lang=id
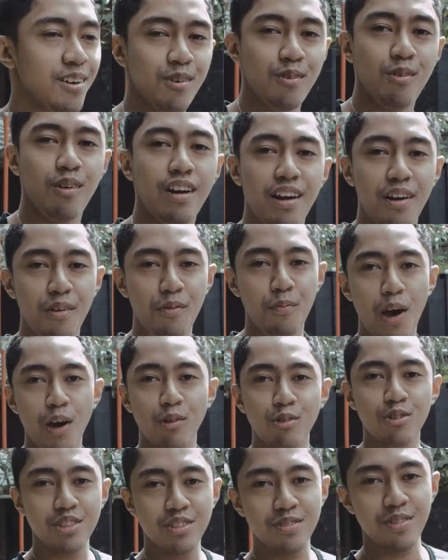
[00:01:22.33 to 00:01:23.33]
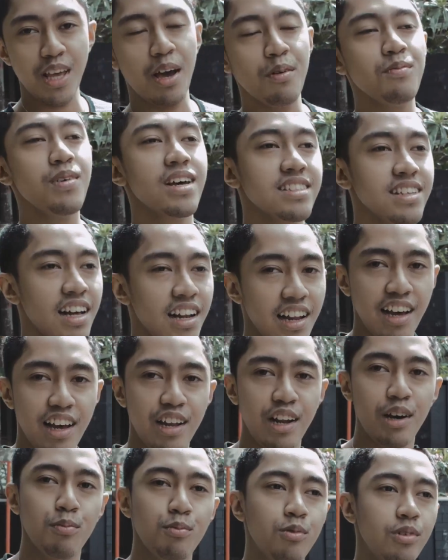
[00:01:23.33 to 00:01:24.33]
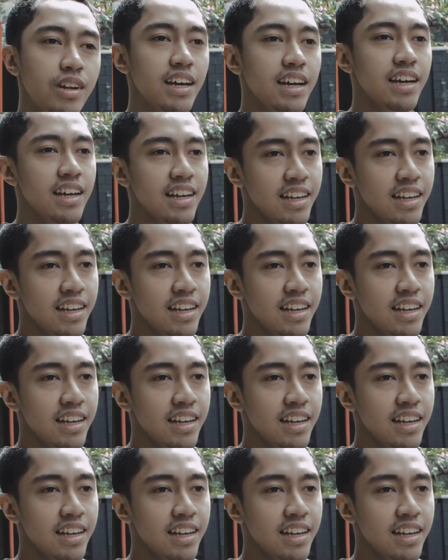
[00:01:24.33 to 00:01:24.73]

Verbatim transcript: kurang bagus ya biasalah anak muda